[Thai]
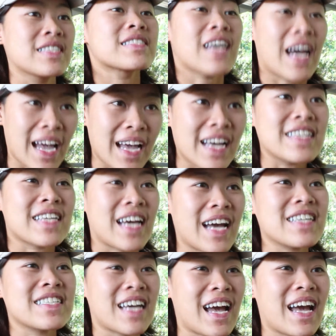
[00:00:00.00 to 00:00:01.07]

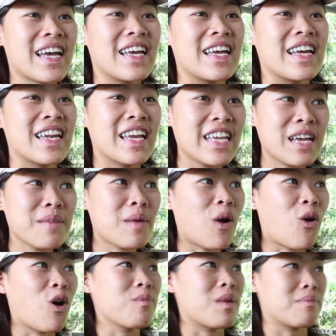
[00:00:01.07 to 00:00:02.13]
ใช่แล้วยิ่งบา
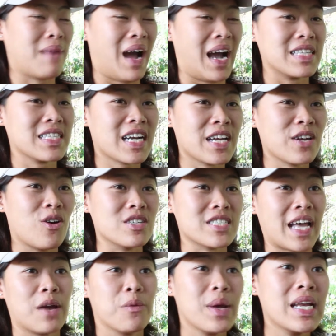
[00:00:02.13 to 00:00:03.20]
งคนแบบหมาจะกระโดด
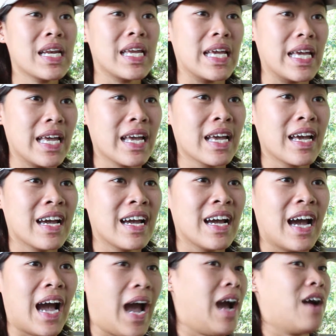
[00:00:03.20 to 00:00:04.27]
ใส่วิ่งหนี
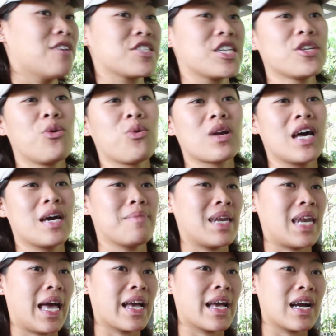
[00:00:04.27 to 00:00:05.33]
สนุกเลยบร
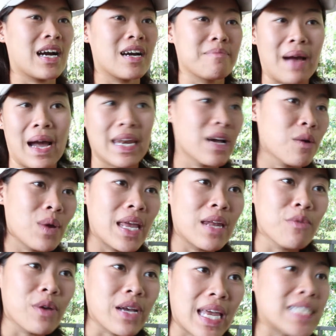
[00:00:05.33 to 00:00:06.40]
รลัยเกิดหมานึกว่าเล่
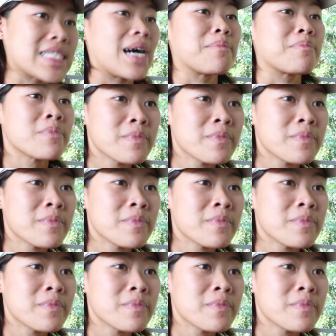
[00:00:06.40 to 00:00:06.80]
นวิ่งไล่จับ